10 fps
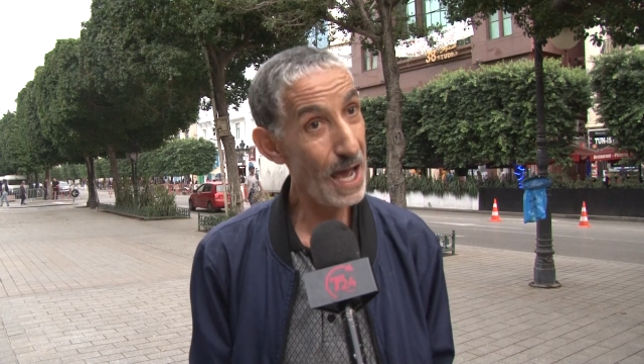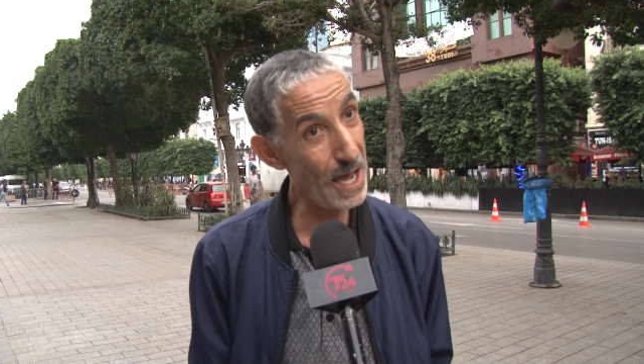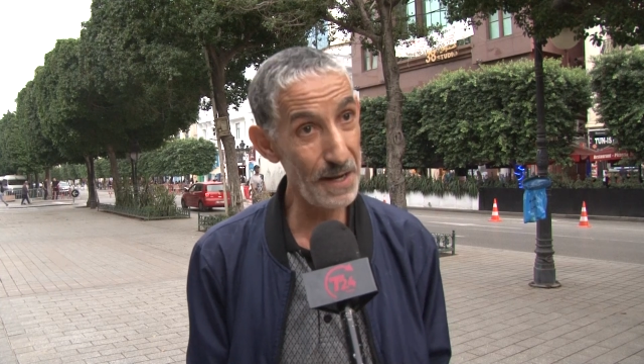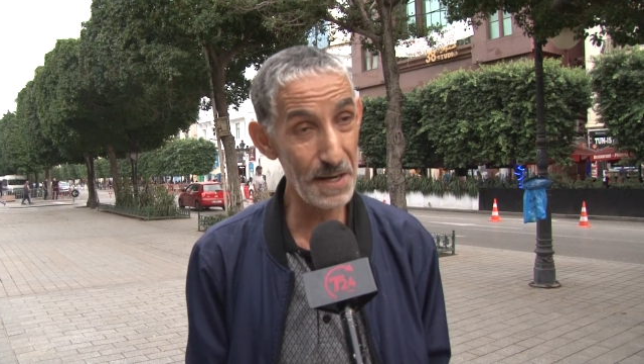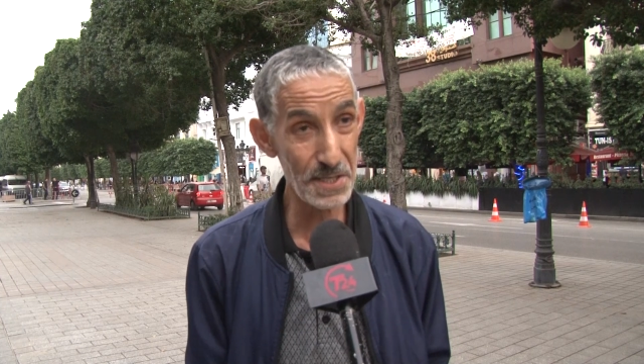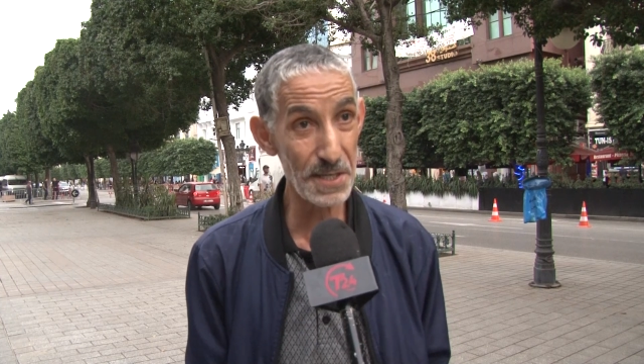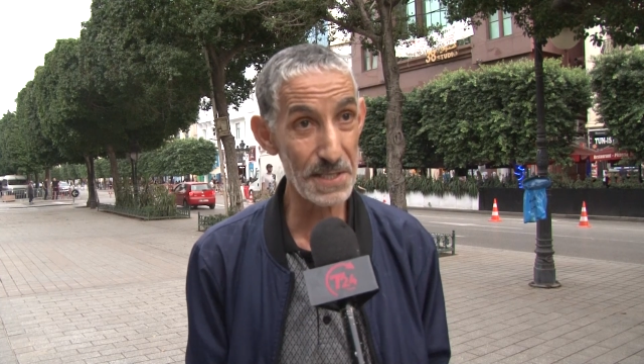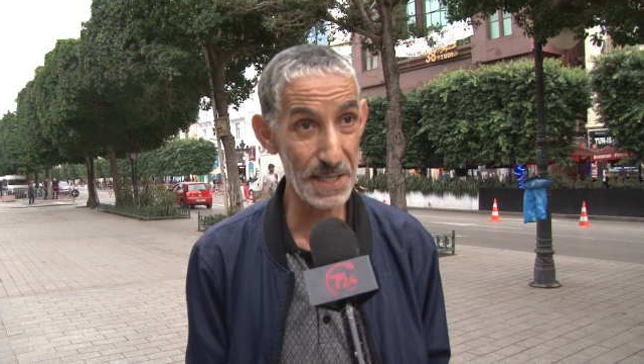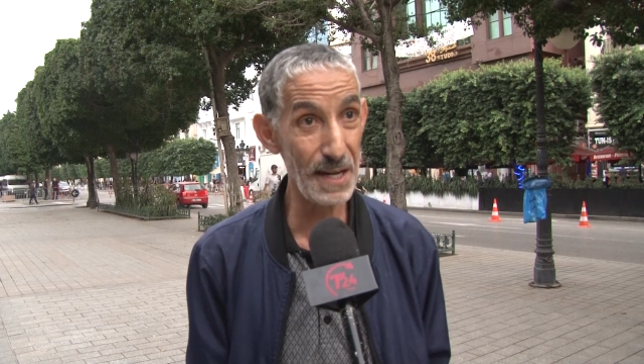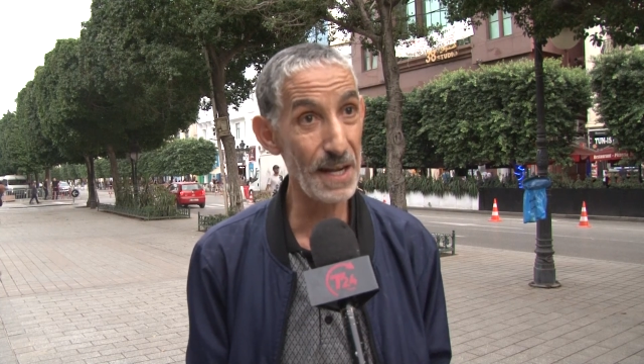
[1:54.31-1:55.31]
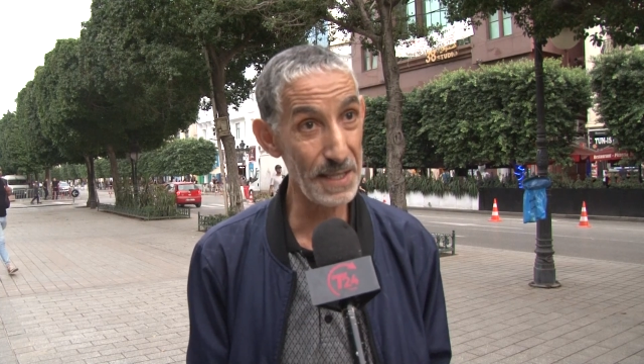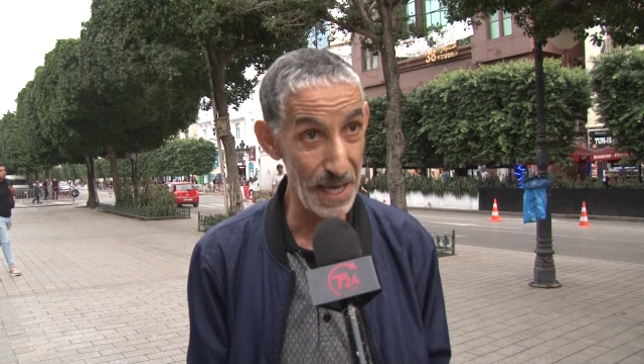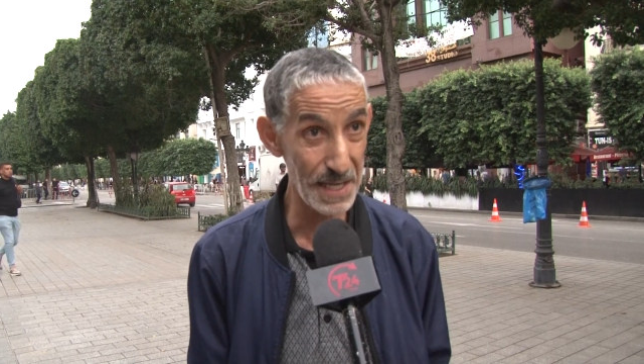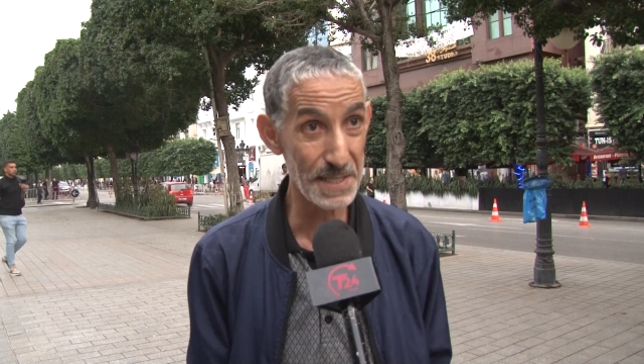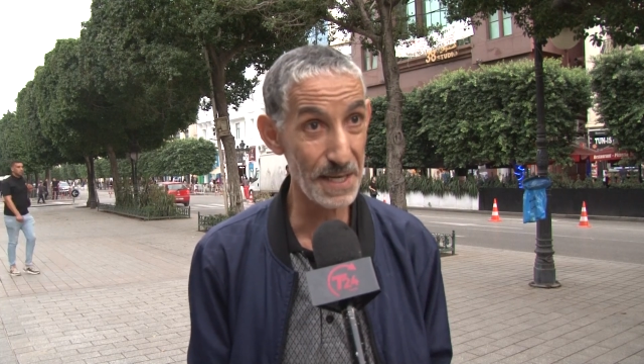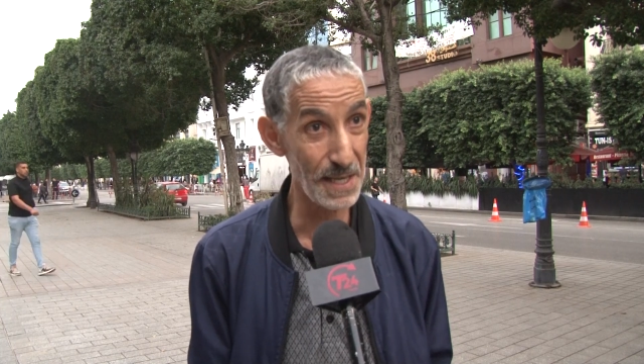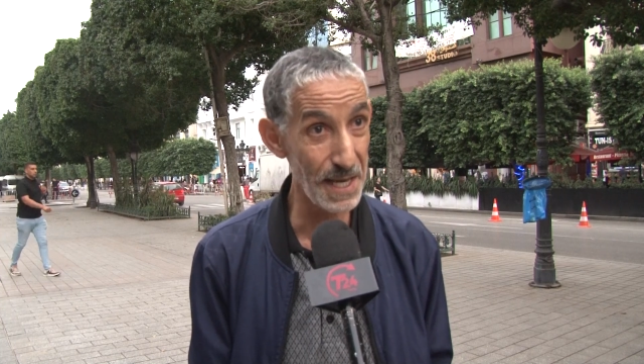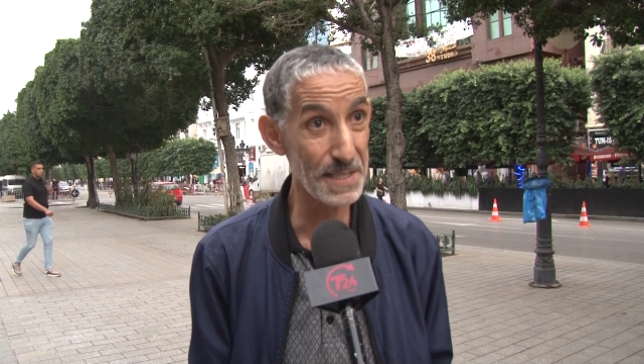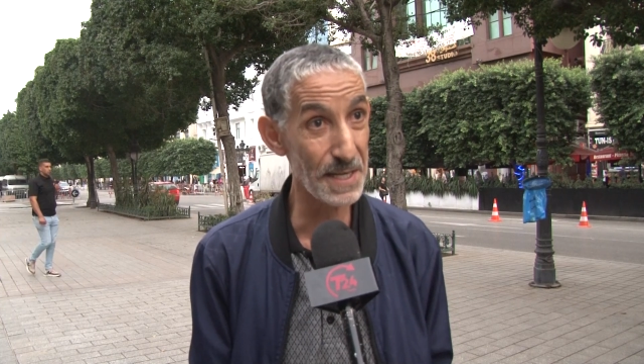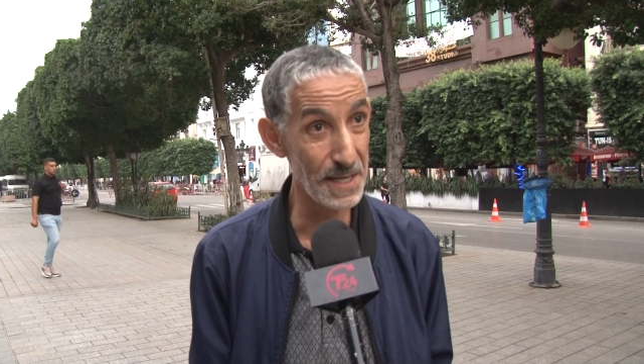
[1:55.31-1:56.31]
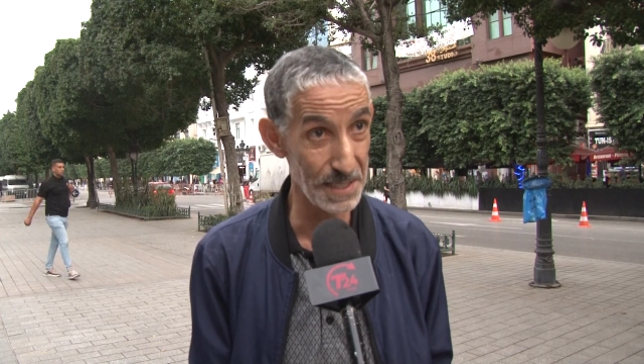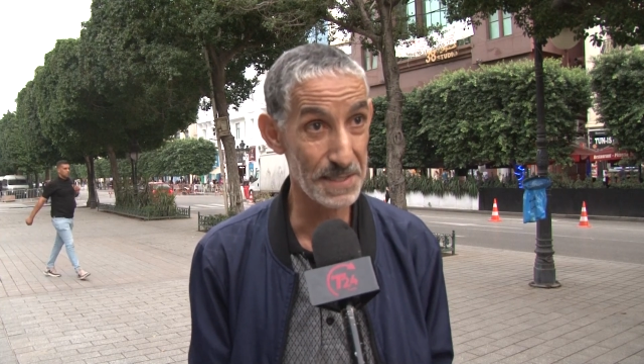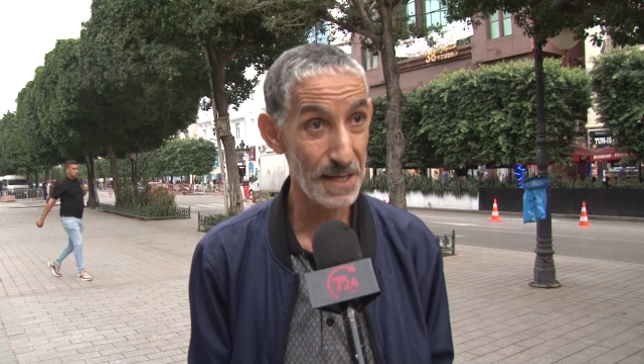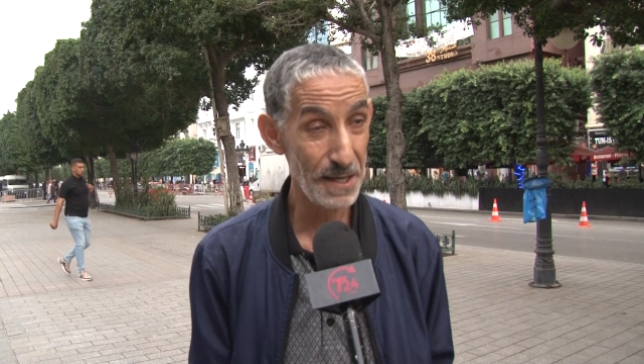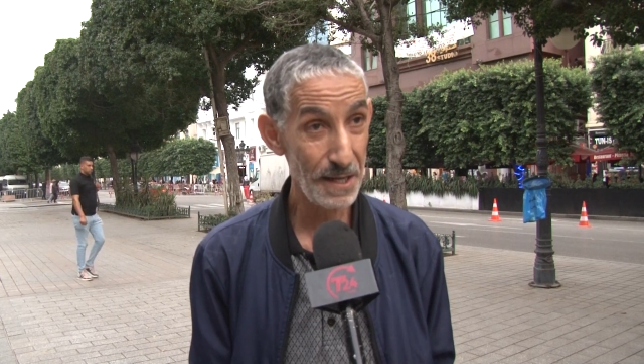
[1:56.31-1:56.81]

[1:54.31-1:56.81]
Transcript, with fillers: انا نشي لك ياسر ياسر ياسر